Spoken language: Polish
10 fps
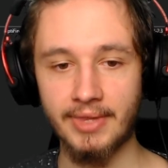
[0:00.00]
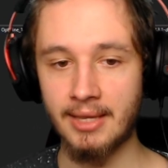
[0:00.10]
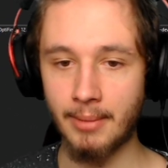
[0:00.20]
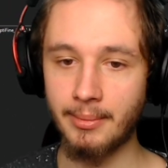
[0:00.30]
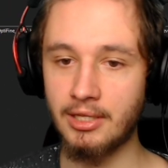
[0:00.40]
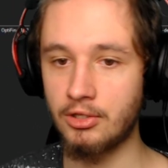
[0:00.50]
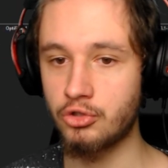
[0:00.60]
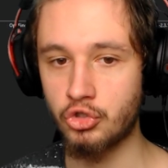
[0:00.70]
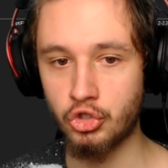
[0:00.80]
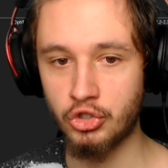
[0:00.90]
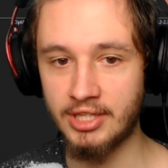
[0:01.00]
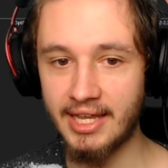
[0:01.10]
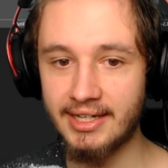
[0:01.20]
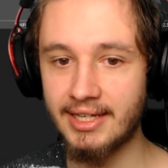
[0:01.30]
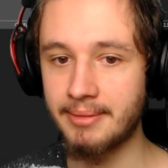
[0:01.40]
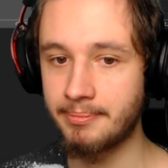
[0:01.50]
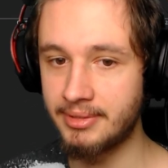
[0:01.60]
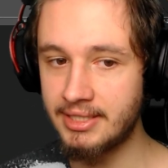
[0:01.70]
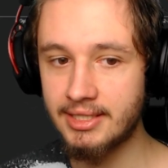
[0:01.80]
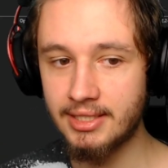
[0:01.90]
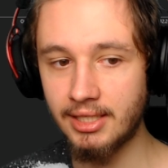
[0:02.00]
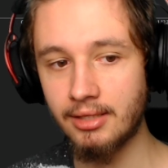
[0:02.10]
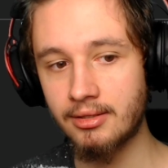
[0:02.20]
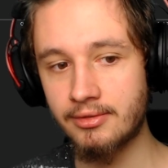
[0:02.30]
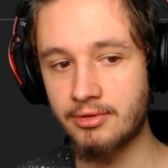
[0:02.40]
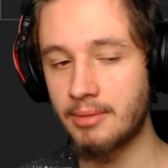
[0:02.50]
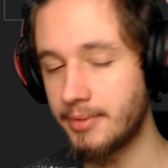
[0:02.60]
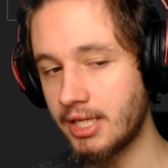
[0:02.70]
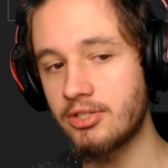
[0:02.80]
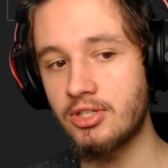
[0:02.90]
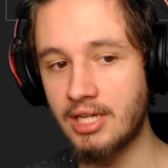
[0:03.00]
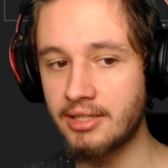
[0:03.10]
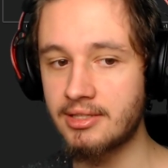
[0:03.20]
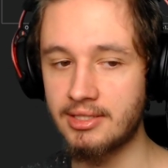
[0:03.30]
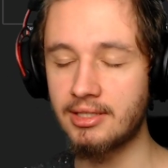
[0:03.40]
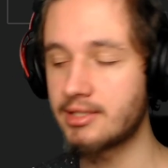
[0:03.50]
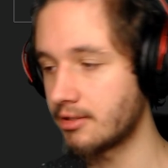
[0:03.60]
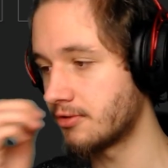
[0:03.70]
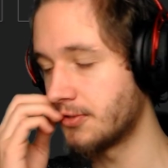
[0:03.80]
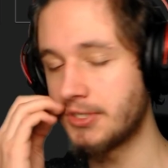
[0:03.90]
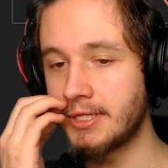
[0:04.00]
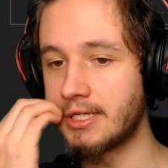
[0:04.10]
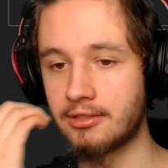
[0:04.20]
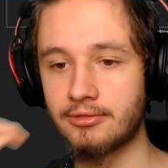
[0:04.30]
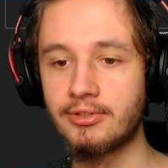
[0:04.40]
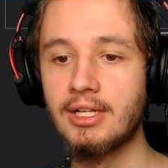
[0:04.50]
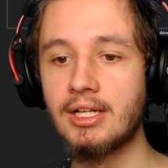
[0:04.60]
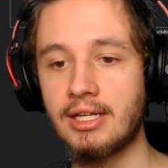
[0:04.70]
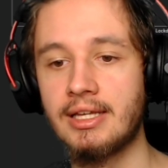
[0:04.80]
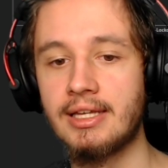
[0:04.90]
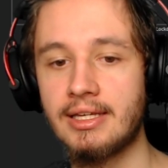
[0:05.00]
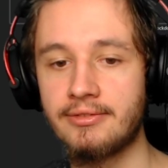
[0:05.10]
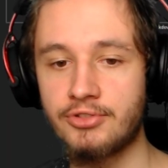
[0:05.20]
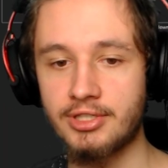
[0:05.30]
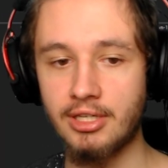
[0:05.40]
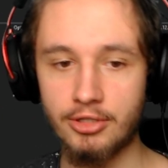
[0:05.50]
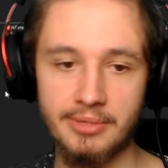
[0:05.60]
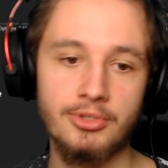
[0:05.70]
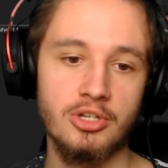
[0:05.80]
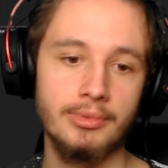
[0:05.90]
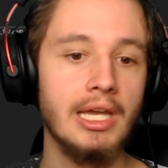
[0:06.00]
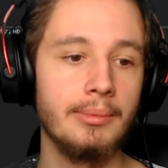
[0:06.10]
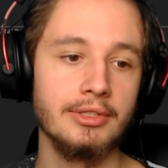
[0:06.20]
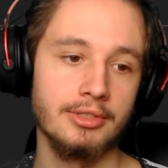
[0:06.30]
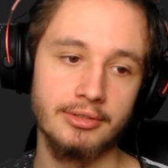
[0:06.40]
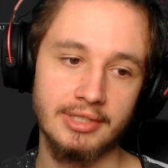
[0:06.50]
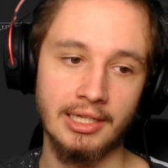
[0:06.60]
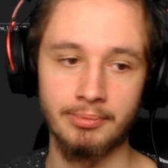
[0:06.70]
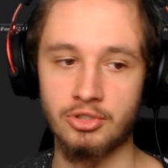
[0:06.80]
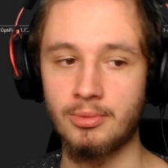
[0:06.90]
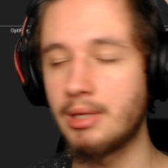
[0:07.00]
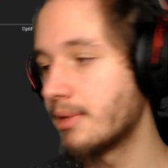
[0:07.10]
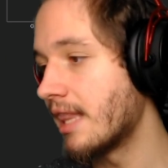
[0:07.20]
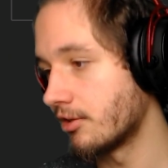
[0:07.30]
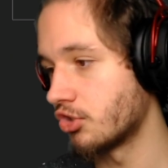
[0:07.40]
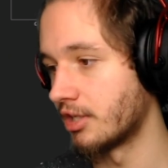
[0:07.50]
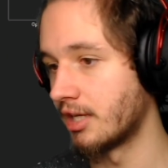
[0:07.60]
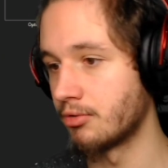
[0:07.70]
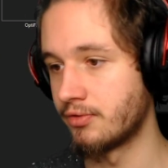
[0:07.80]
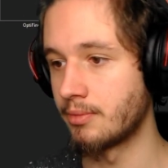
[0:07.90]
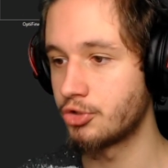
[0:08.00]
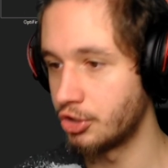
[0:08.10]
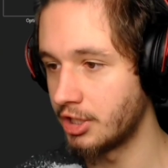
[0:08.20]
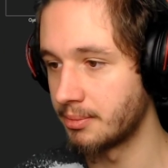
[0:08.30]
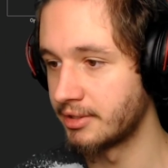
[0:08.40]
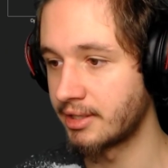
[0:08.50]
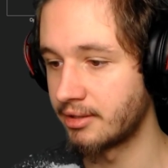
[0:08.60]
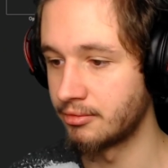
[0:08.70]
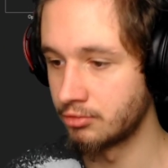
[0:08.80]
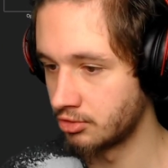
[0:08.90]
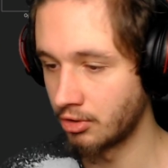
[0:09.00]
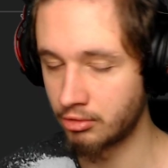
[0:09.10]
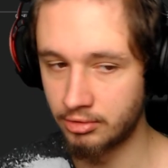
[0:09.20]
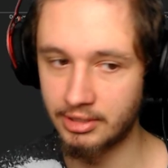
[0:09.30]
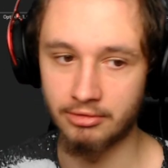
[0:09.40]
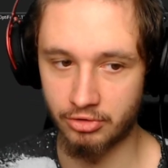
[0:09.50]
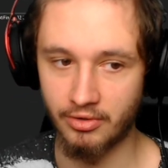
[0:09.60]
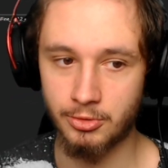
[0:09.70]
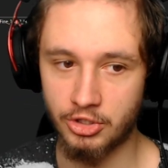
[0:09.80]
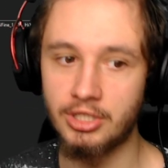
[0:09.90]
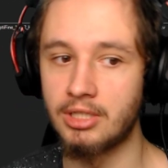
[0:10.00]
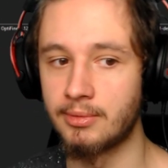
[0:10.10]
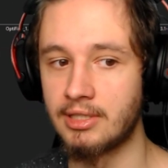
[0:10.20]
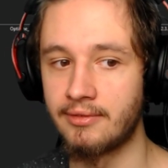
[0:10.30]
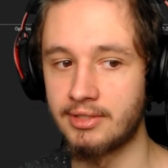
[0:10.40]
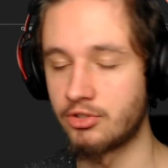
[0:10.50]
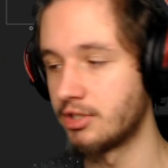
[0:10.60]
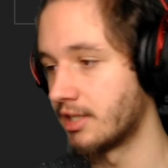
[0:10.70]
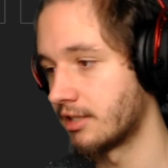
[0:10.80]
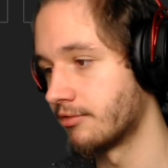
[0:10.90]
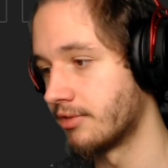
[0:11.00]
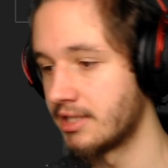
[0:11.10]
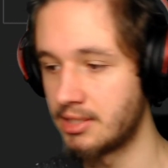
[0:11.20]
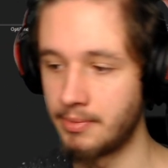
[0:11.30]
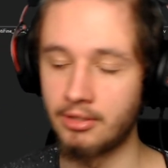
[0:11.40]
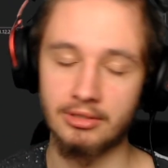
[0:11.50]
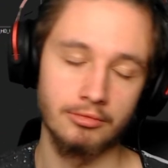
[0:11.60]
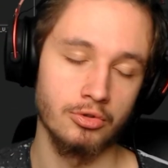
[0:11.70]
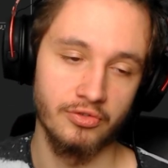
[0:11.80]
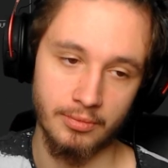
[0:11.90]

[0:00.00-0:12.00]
mamy cztery pliki, w sumie pięć i jeden z nich jest oczywiście linków. E, wszystkiego co potrzebujemy to tak, potrzebujemy launchera, ja używam Shinigmy, tak już ogólnie tu używam Shinigmy, nawet jeżeli nie gram w SCP Lockdown, to używam